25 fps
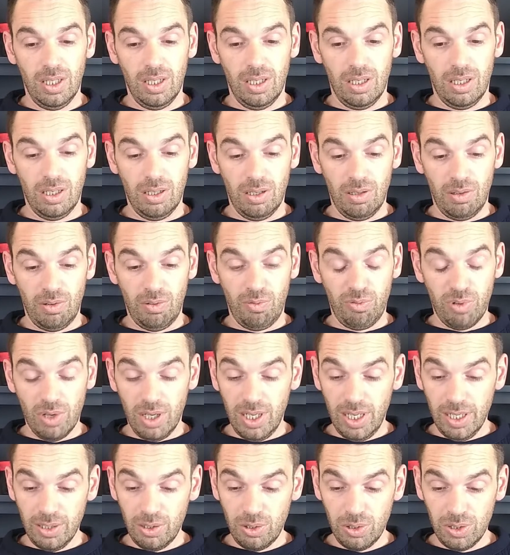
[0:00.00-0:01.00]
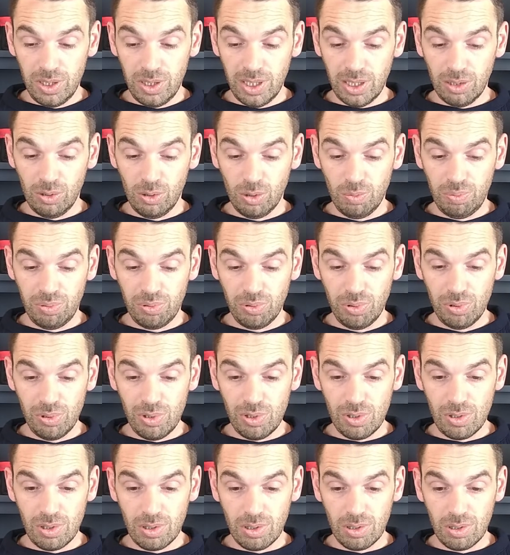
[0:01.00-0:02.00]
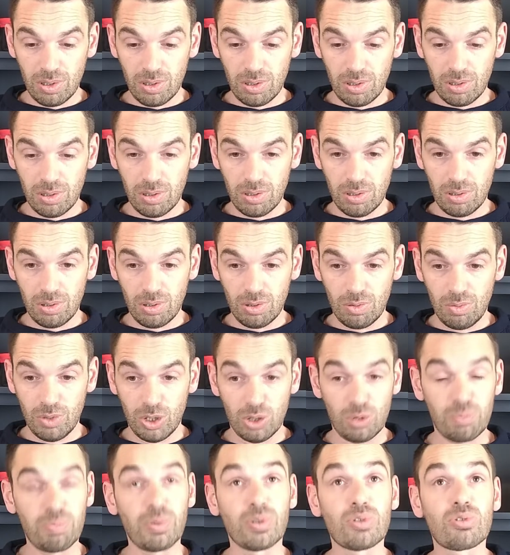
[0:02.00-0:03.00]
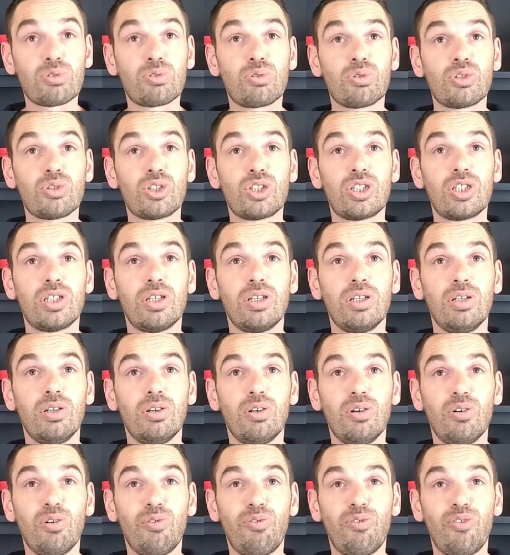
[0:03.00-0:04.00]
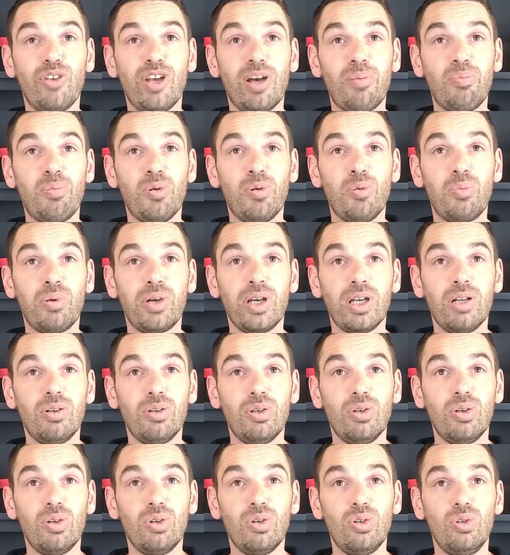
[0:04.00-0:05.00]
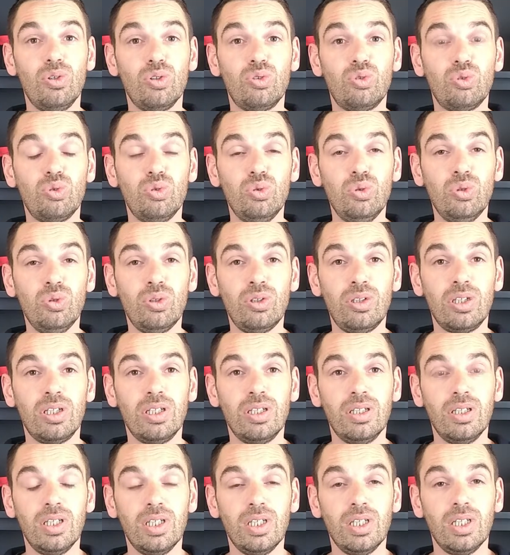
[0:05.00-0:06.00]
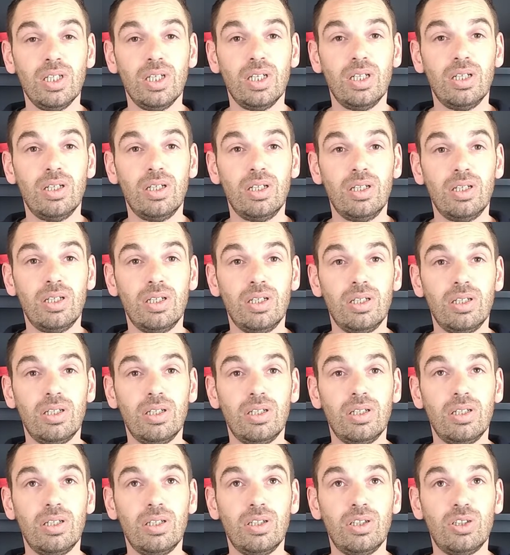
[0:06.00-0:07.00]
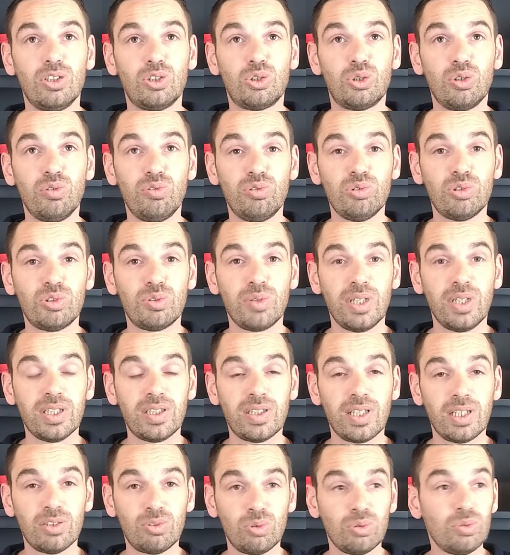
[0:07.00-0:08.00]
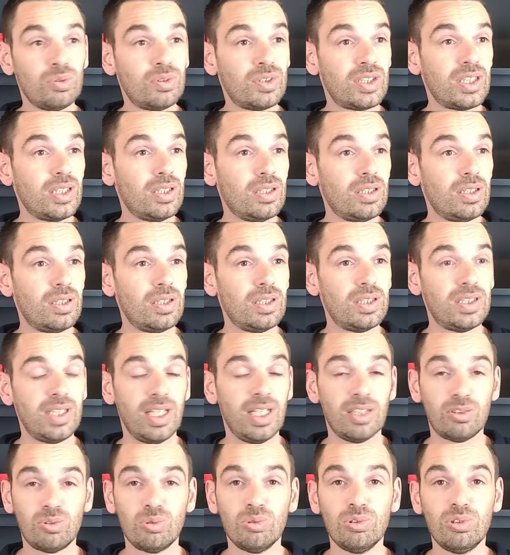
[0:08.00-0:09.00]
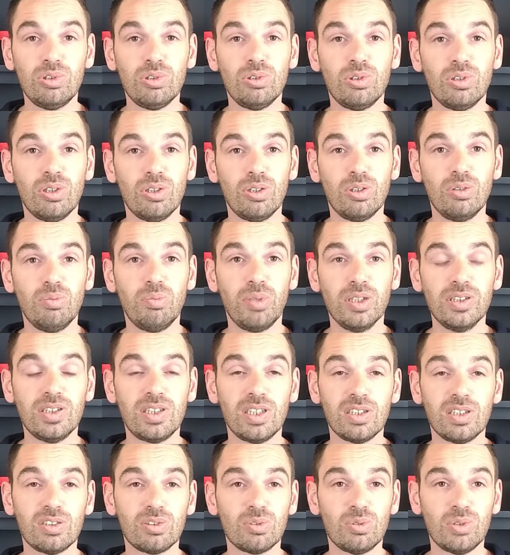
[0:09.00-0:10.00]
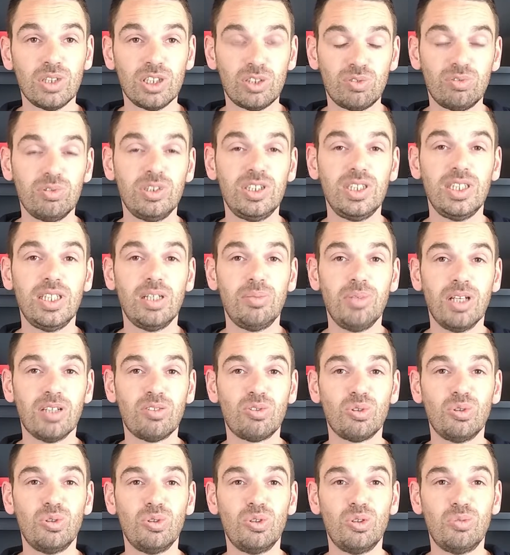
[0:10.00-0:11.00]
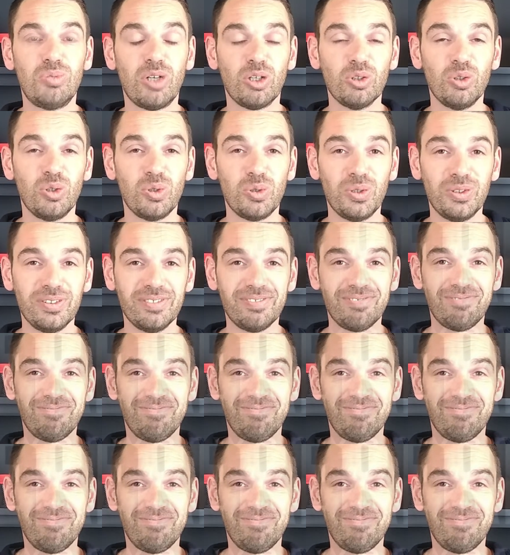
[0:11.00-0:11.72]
Euh, voilà, que dire de plus euh, Je pense que j'ai euh, fait à peu près le, tour. je vous souhaite à toutes et à tous une, une bonne saison et je vous dis à bientôt au bord de l'eau.